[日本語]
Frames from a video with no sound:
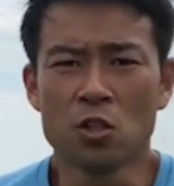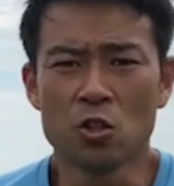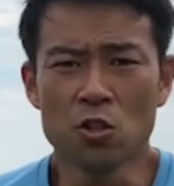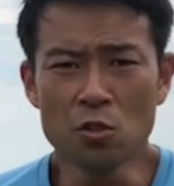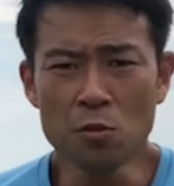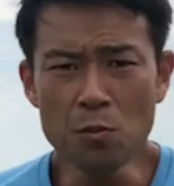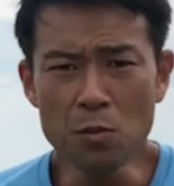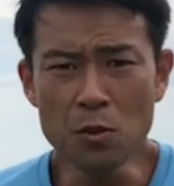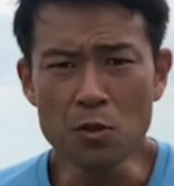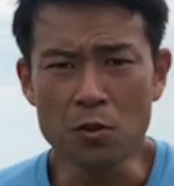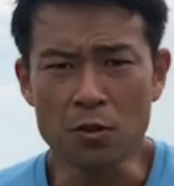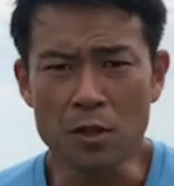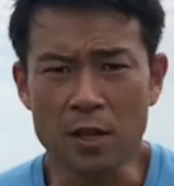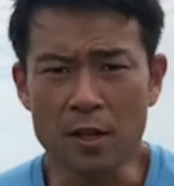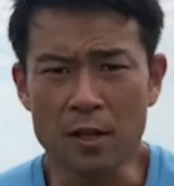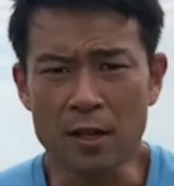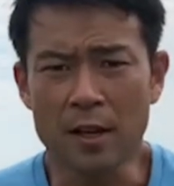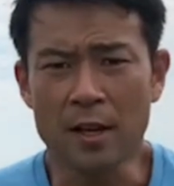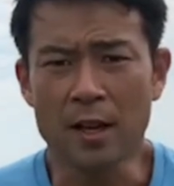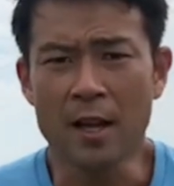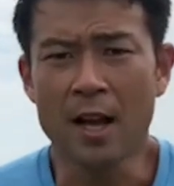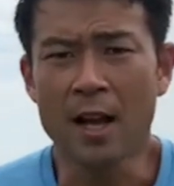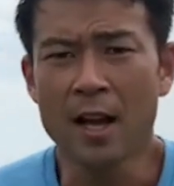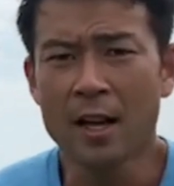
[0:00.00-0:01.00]
準備の段
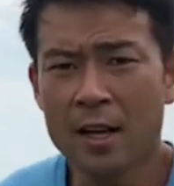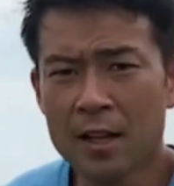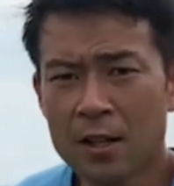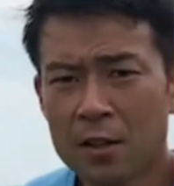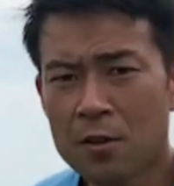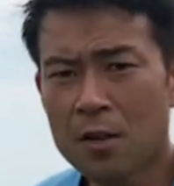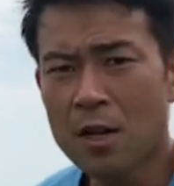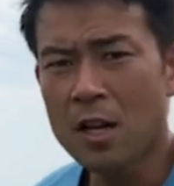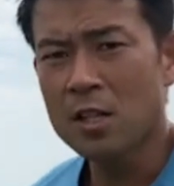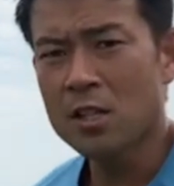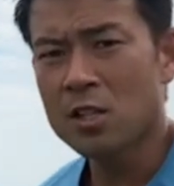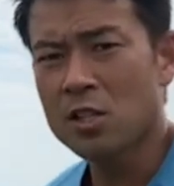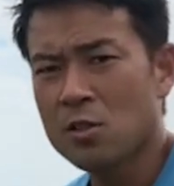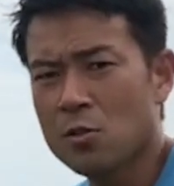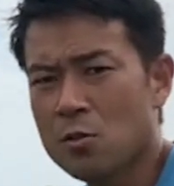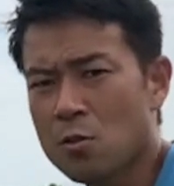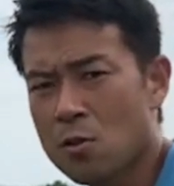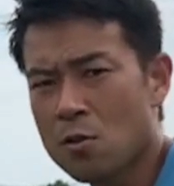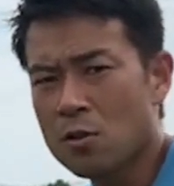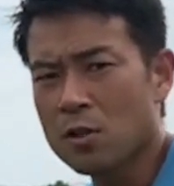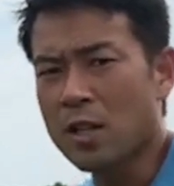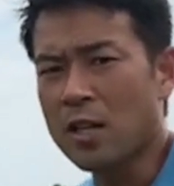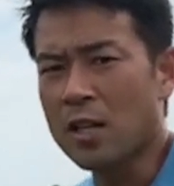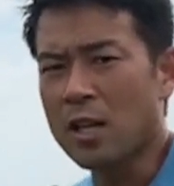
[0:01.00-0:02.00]
階、上げる足
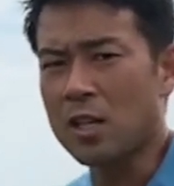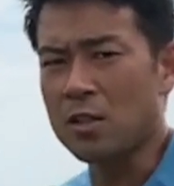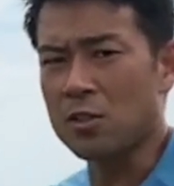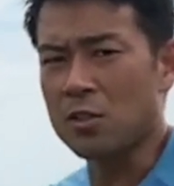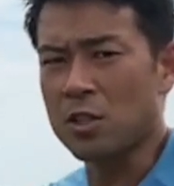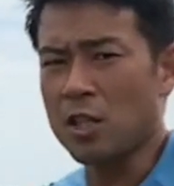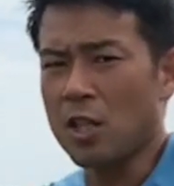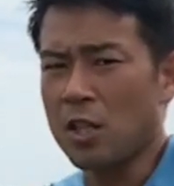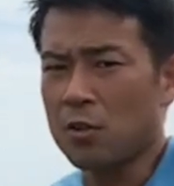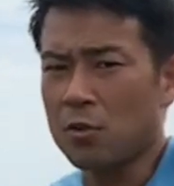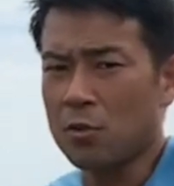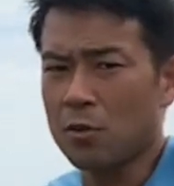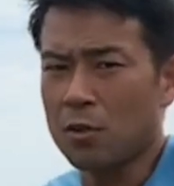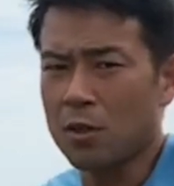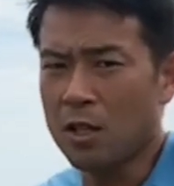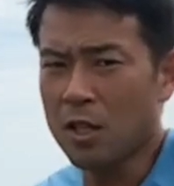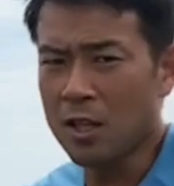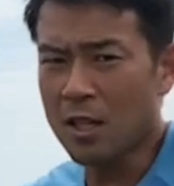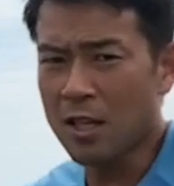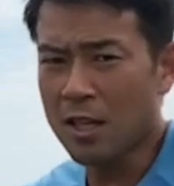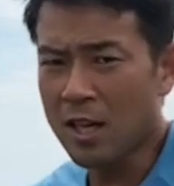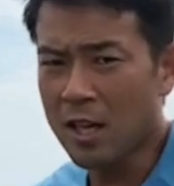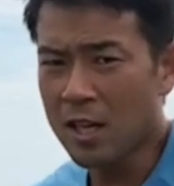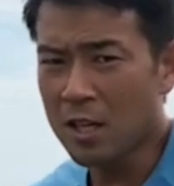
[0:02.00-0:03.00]
を高くしていくと。で、
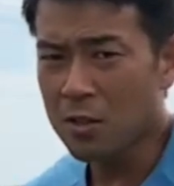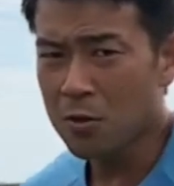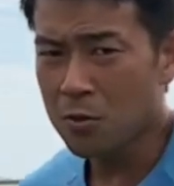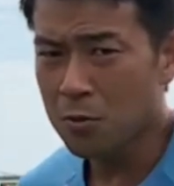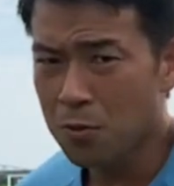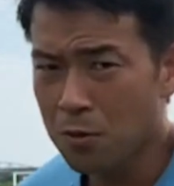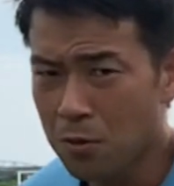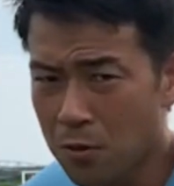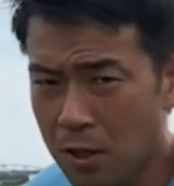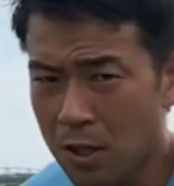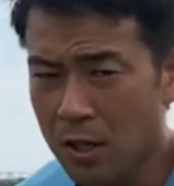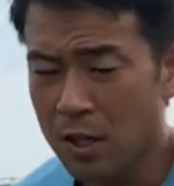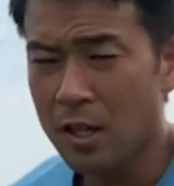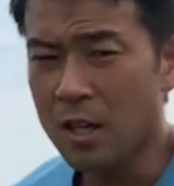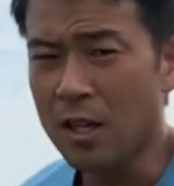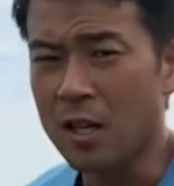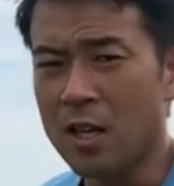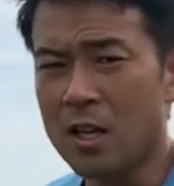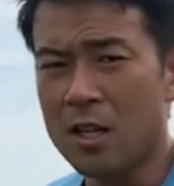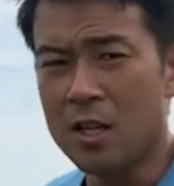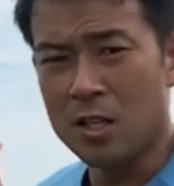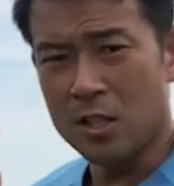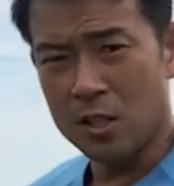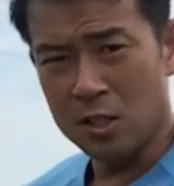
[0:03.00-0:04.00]
高いところから
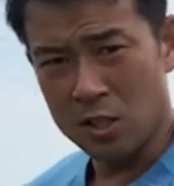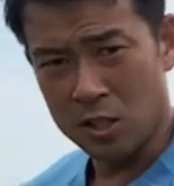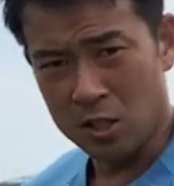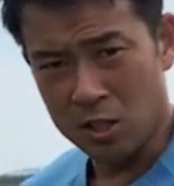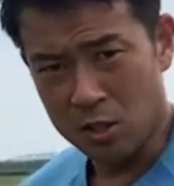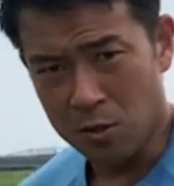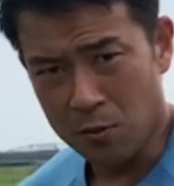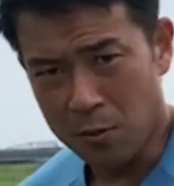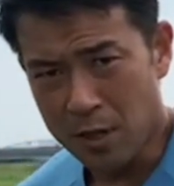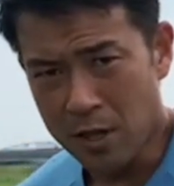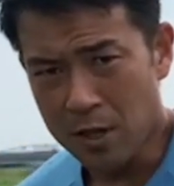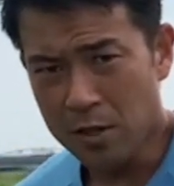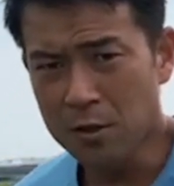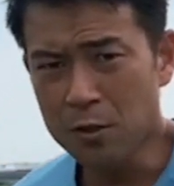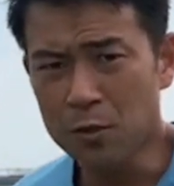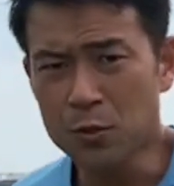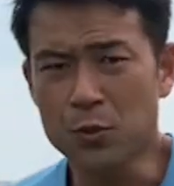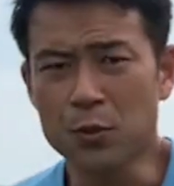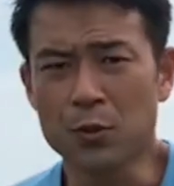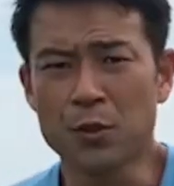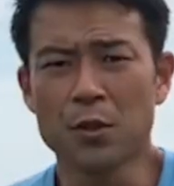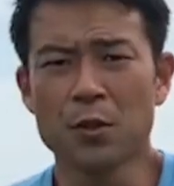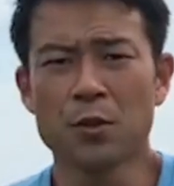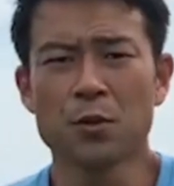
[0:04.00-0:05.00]
素早く
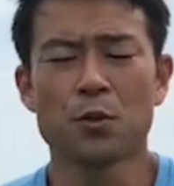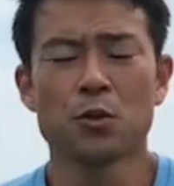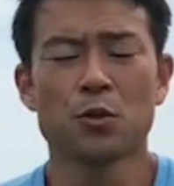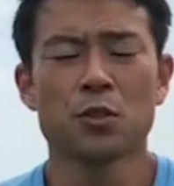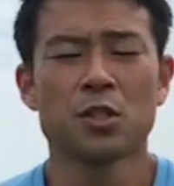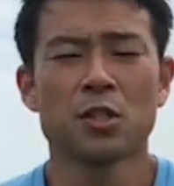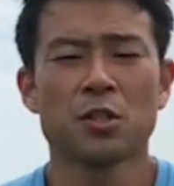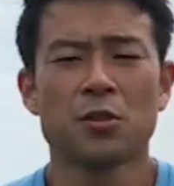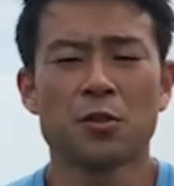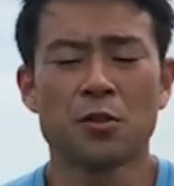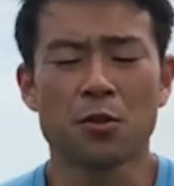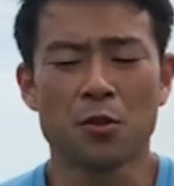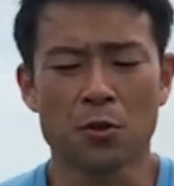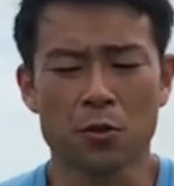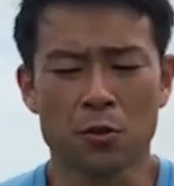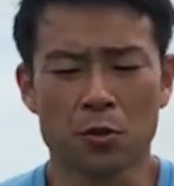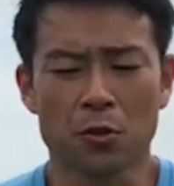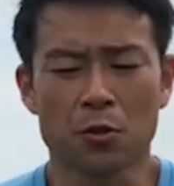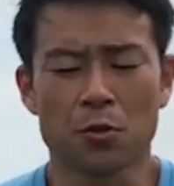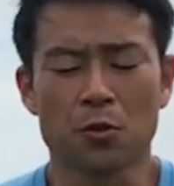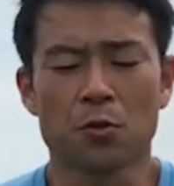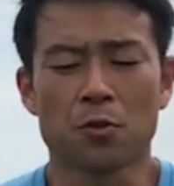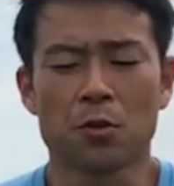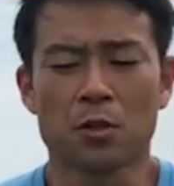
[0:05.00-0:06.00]
振り下ろしてくるよ
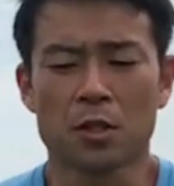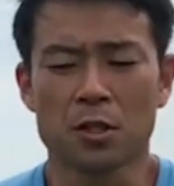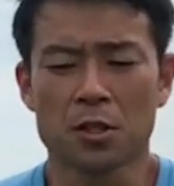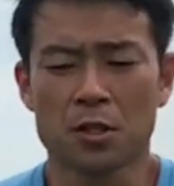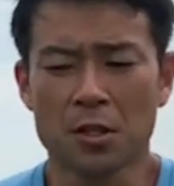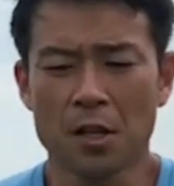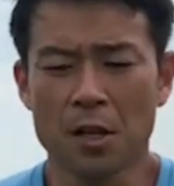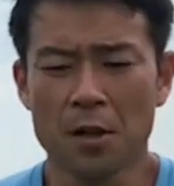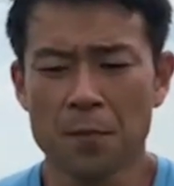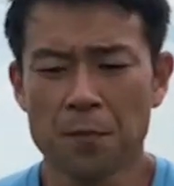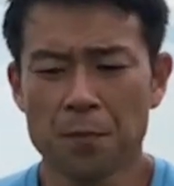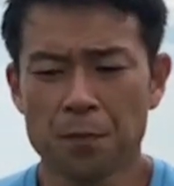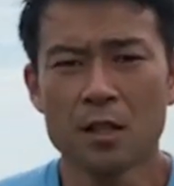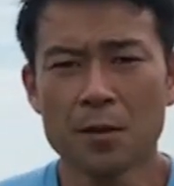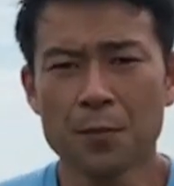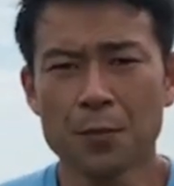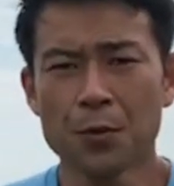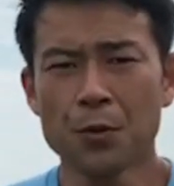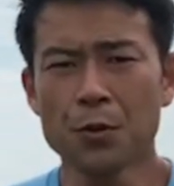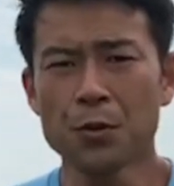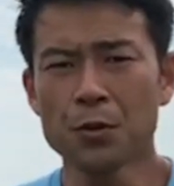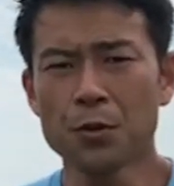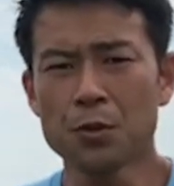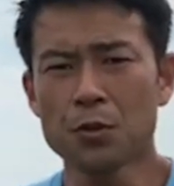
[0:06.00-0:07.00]
というところですね。で、
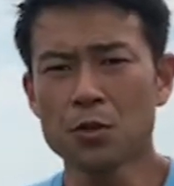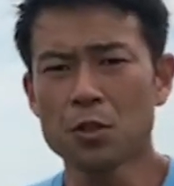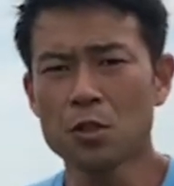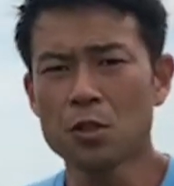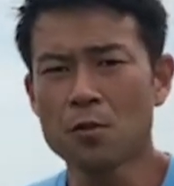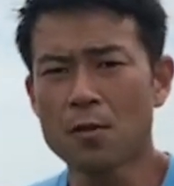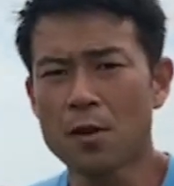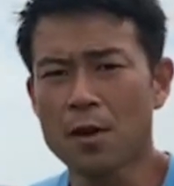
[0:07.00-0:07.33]
ポイントとして